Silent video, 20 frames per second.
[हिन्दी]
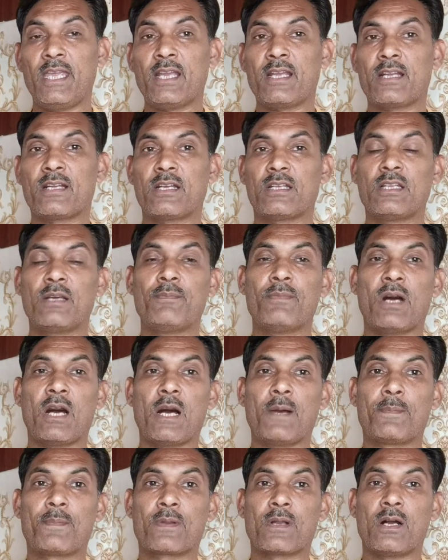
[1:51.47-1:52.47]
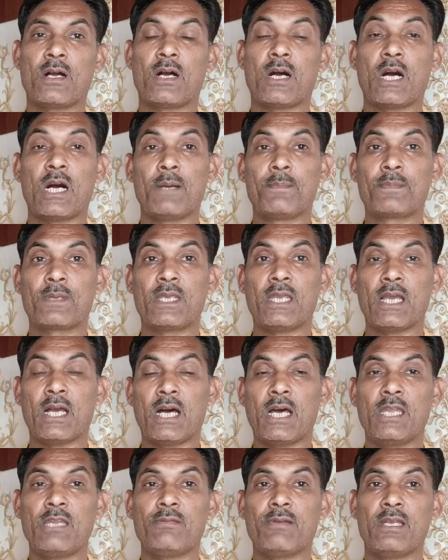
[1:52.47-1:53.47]
एक कदम आपका आपकी
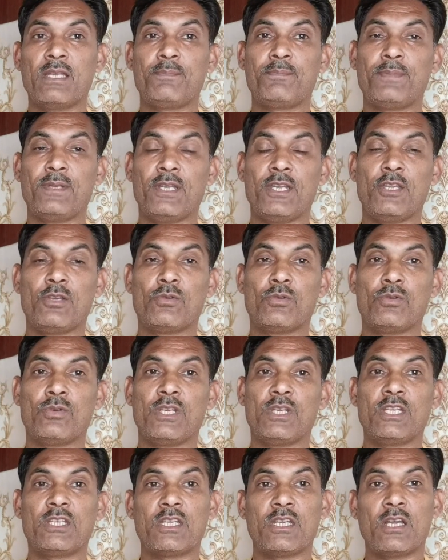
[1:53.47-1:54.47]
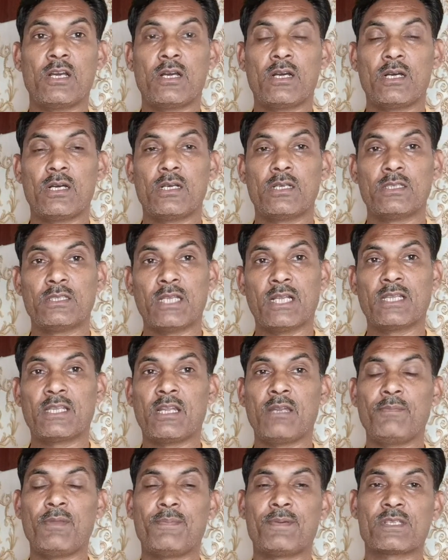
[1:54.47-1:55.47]
आने वाली पीढ़ी को इतना
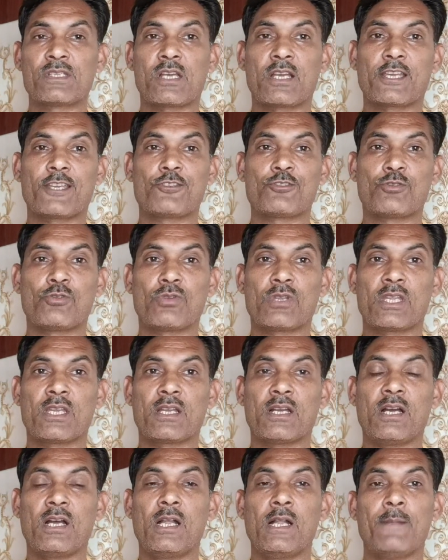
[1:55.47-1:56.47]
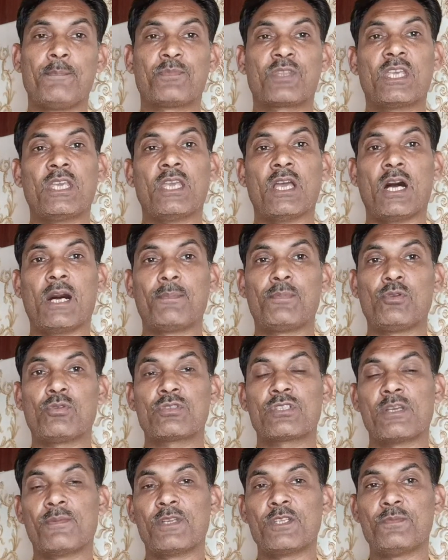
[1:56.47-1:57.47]
दलदल में फंसा के छोड़ देगा कि आप
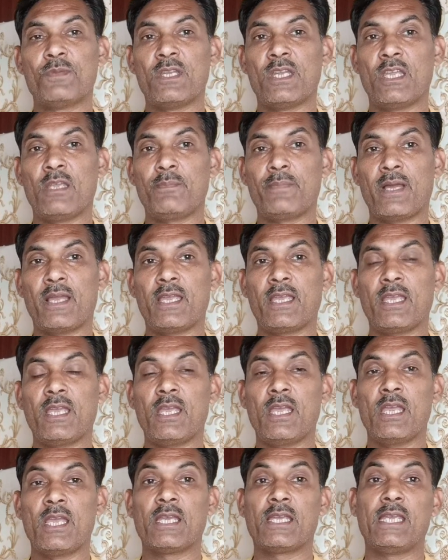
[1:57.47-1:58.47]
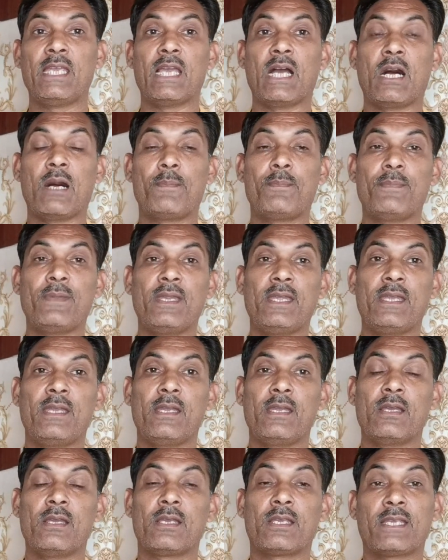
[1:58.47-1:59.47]
लोग समझ भी नहीं पाएंगे कि आपने
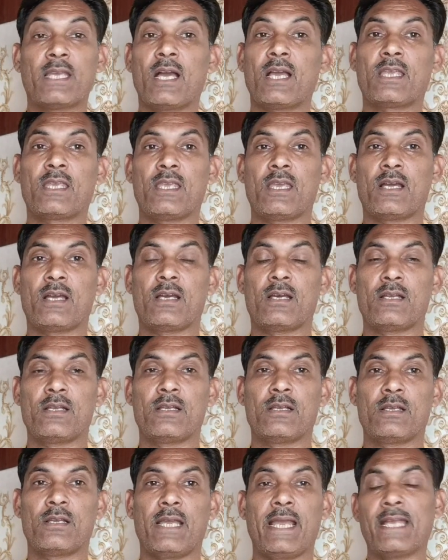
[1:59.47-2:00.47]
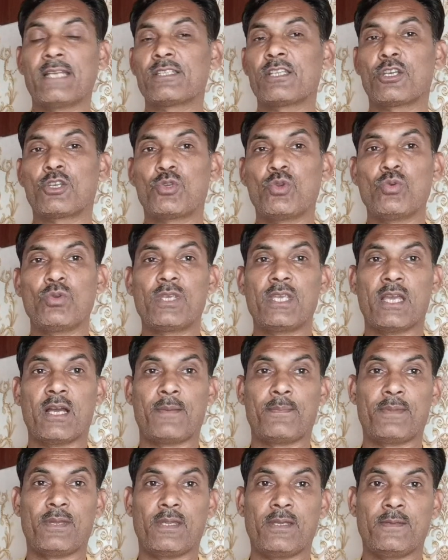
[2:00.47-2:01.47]
क्या किया ऐसा क्यों किया
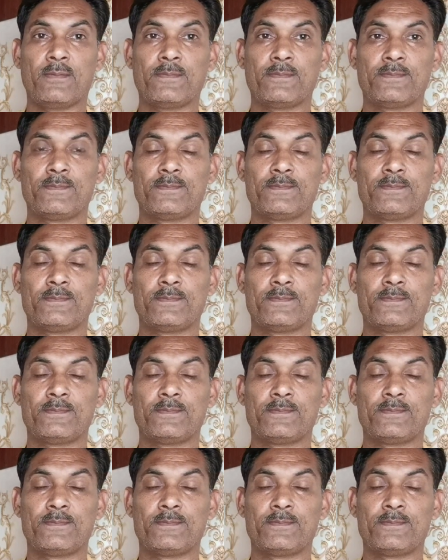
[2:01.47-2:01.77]
आपने